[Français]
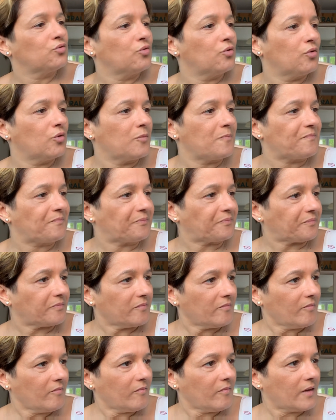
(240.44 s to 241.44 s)
une
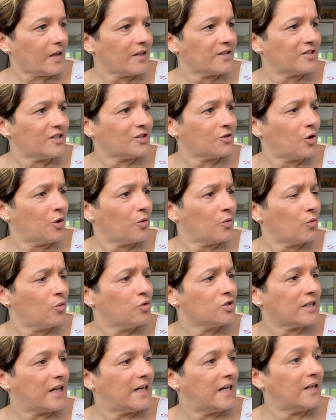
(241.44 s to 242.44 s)
c'est un
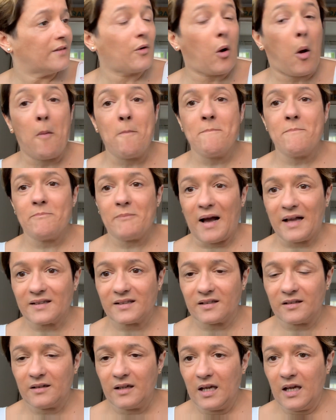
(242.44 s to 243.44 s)
rouge à lèvres
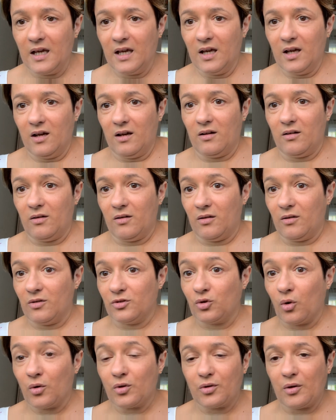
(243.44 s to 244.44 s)
mat,
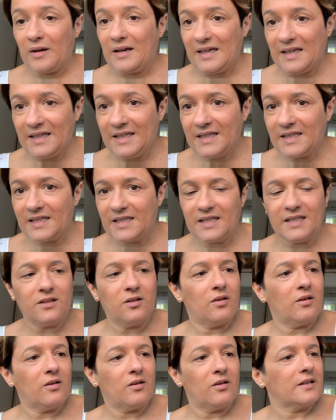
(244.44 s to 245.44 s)
donc
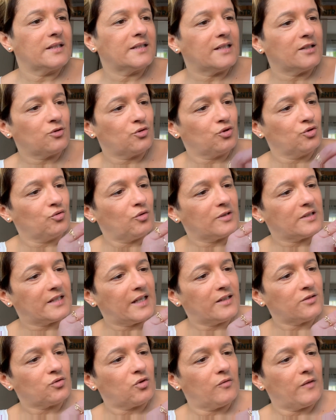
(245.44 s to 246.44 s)
liquide, c'est une
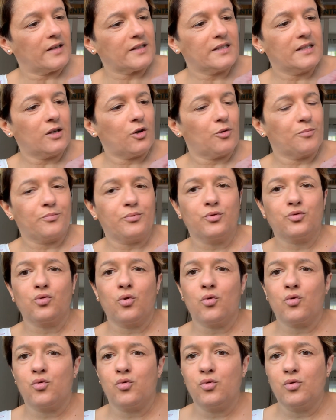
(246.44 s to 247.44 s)
teinte on va dire
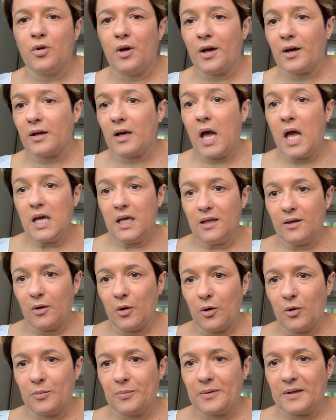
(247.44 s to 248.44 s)
plutôt couleur
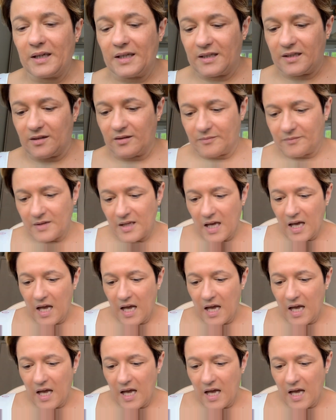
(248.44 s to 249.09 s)
brique.